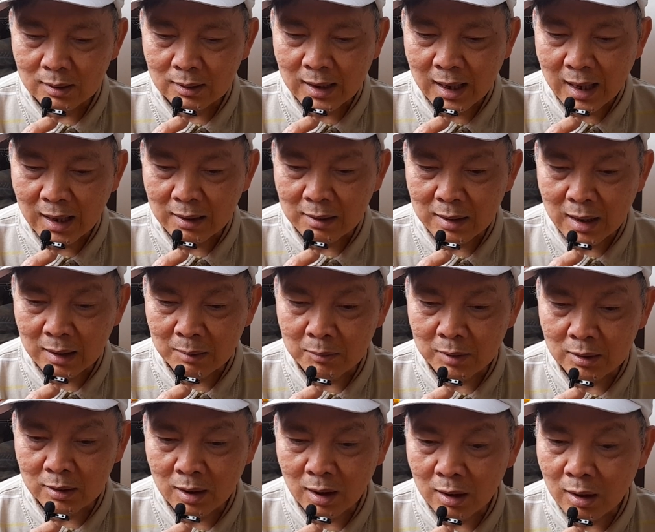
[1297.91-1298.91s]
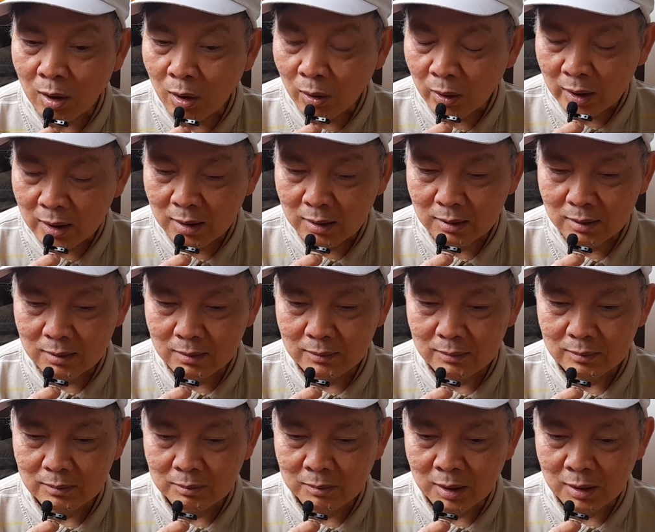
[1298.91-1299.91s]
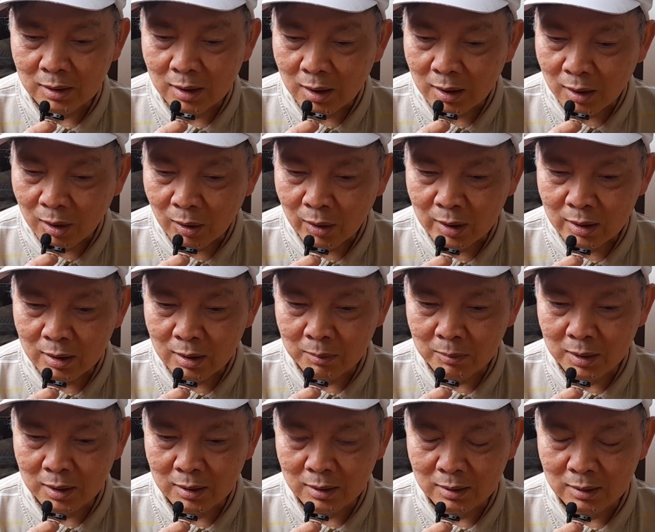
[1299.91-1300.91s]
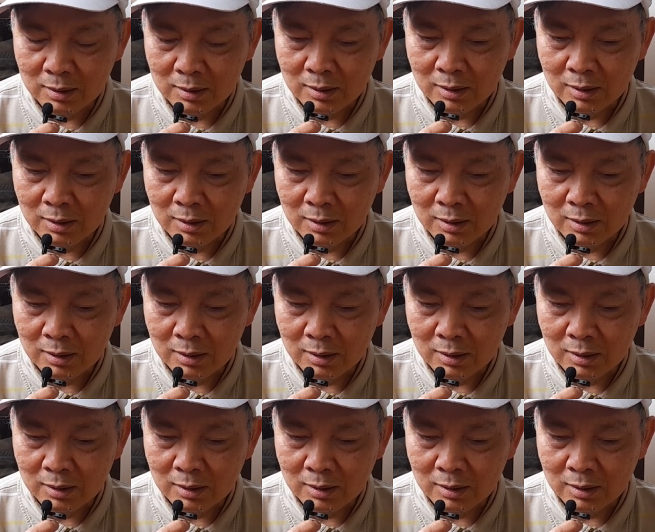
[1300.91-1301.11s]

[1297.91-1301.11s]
thà rằng mình nhận lỗi mình nhận lỗi rồi mình